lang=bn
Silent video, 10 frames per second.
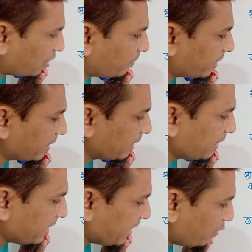করতে হবে
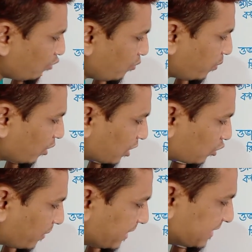উপর
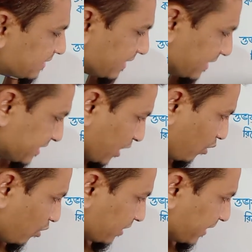অথবা নিচ যে
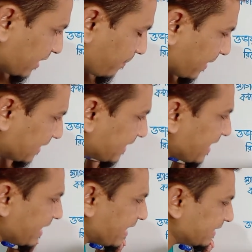কোনো তিনটা
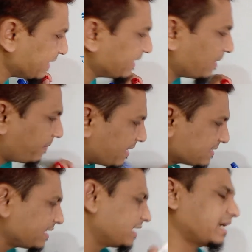প্রান্তে এই তিনটা
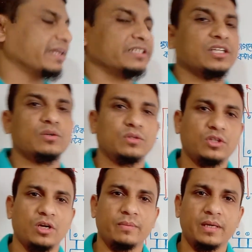ফেজ কানেকশন
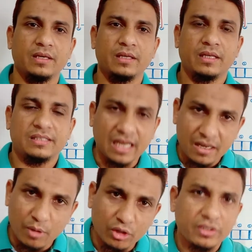করতে হবে
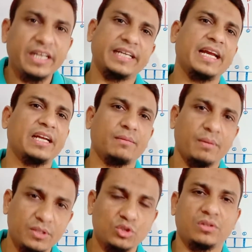তাহলে মোটরটি
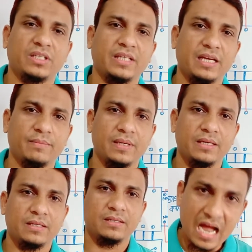ডেল্টাভাবে চলতে থাকবে
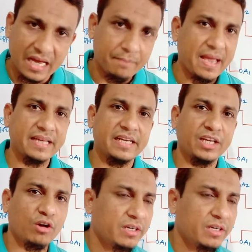আর ম্যাগনেটিক